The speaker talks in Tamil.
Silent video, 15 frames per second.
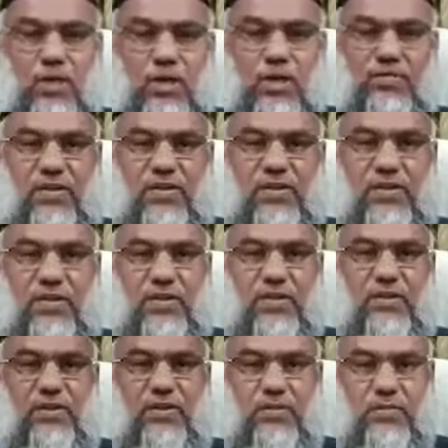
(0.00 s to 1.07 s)
ஒரு நபர்
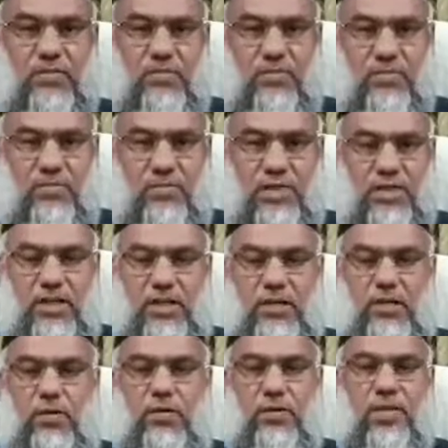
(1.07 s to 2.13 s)
வீட்டின்
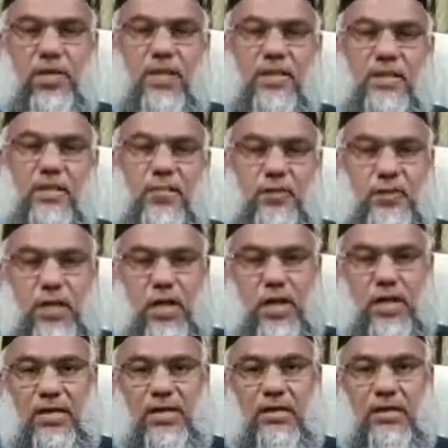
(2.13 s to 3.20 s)
வீட்டில் இருக்கக்கூடிய அந்த மூத்த
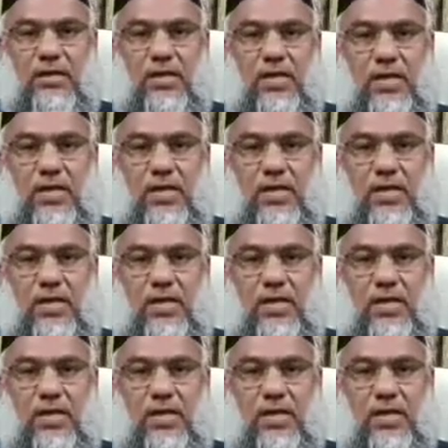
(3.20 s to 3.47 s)
ஆண்